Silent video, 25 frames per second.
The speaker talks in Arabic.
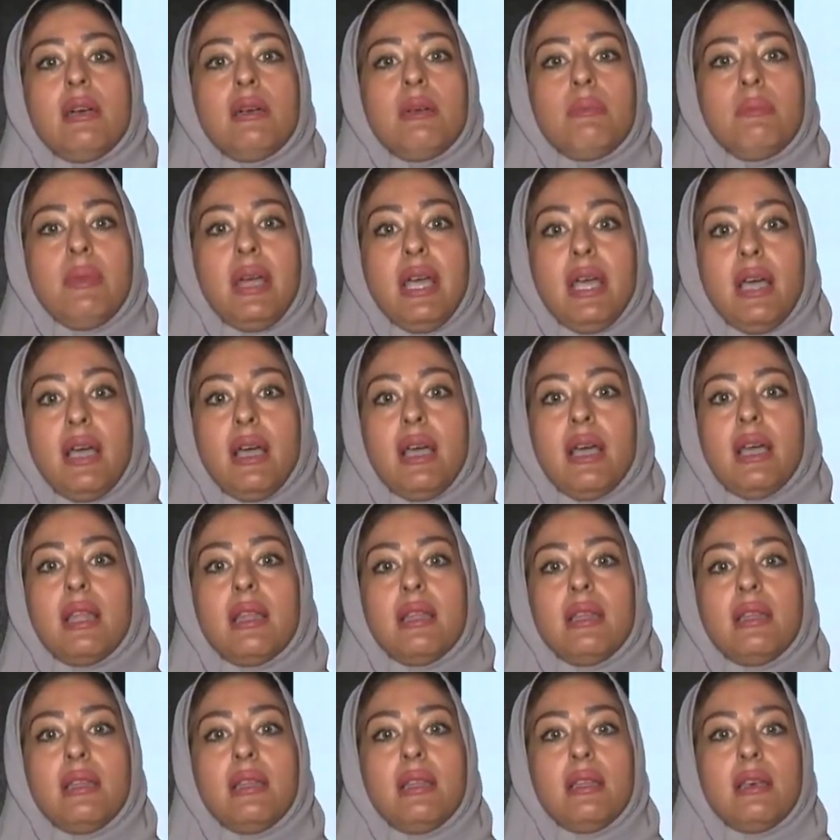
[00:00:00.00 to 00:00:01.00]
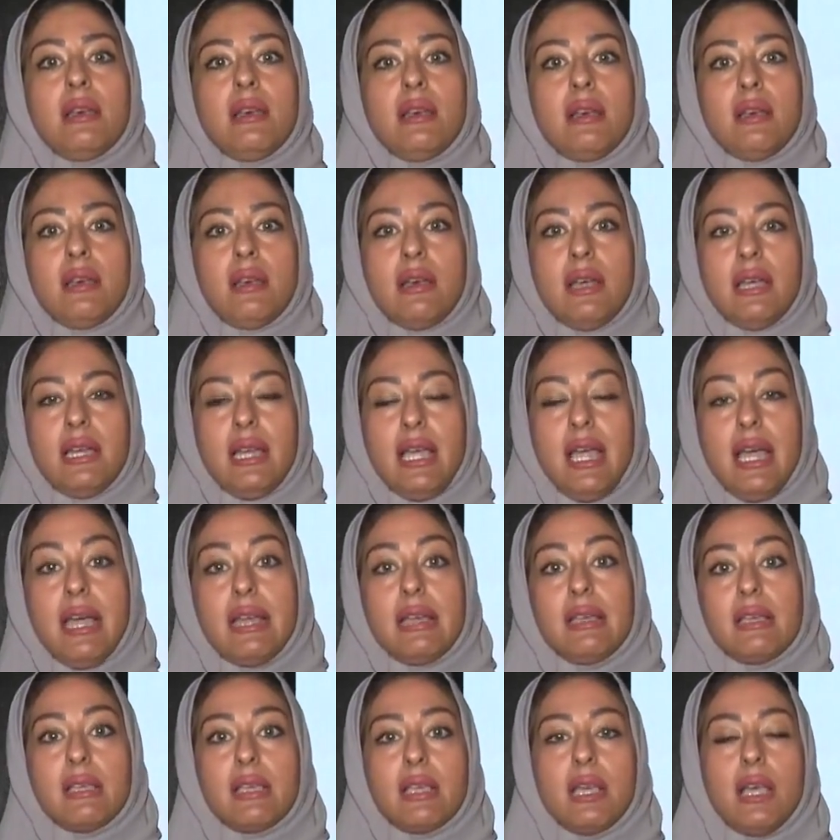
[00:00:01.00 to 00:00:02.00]
مع
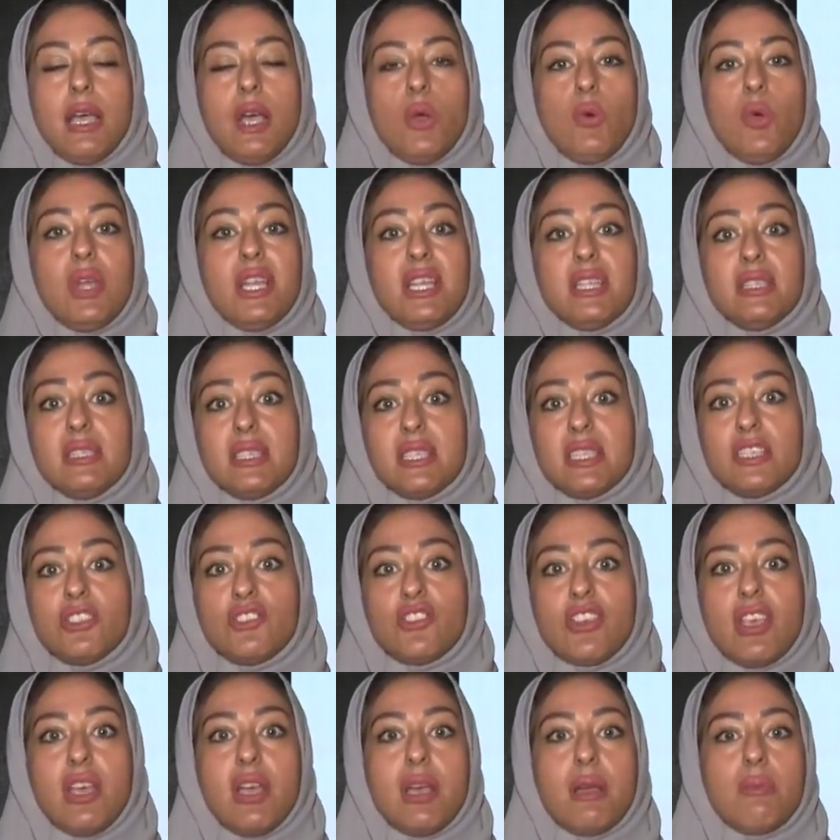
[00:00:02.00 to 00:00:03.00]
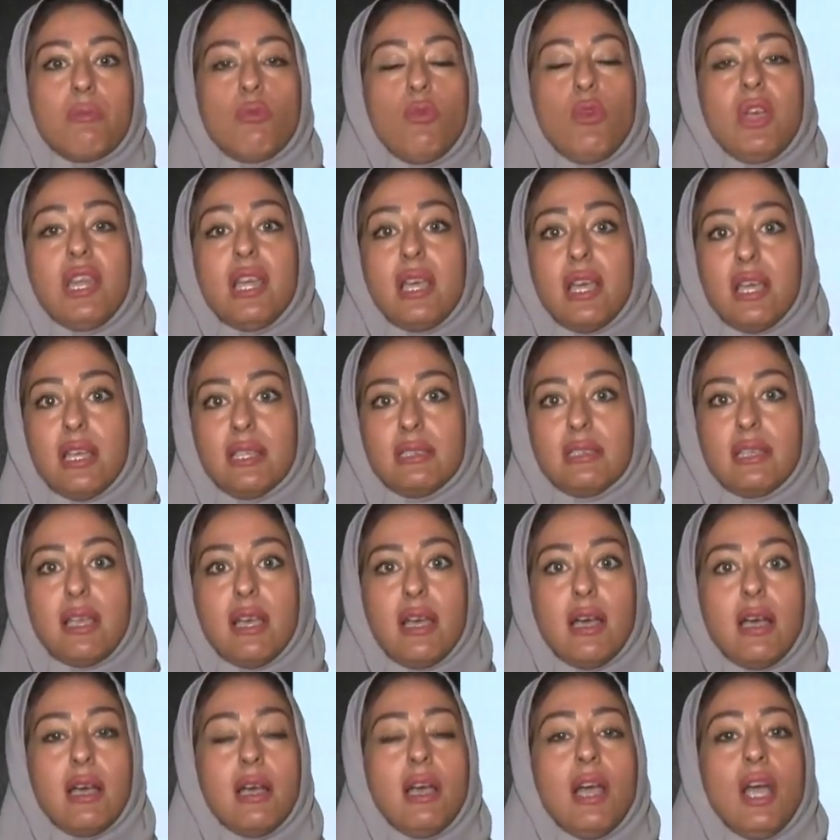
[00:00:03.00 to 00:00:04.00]
الحركه والانسجام
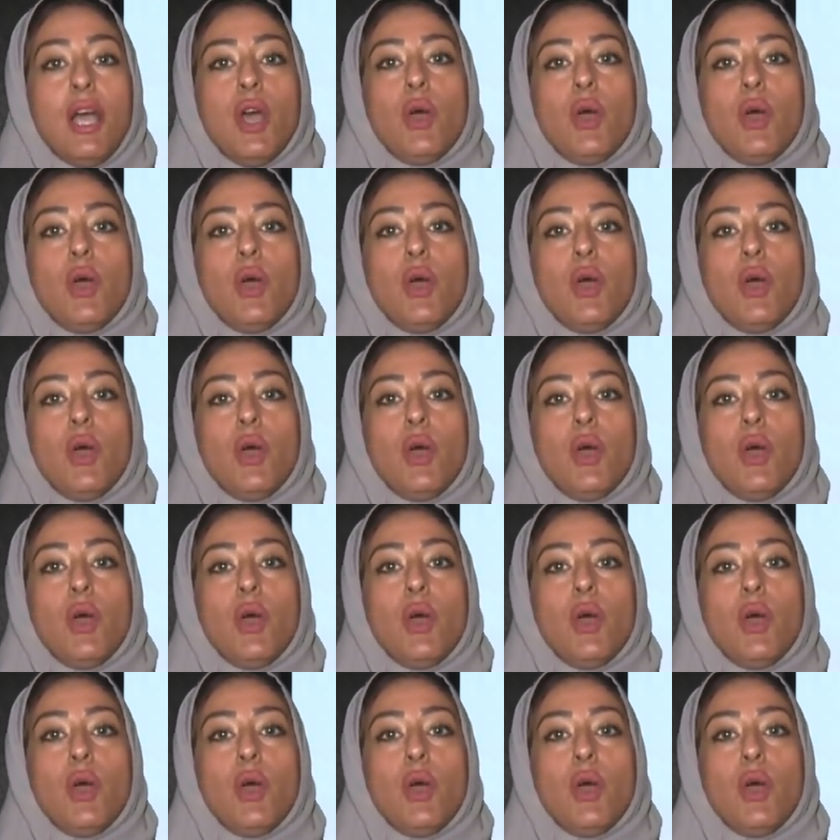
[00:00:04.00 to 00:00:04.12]
والاداء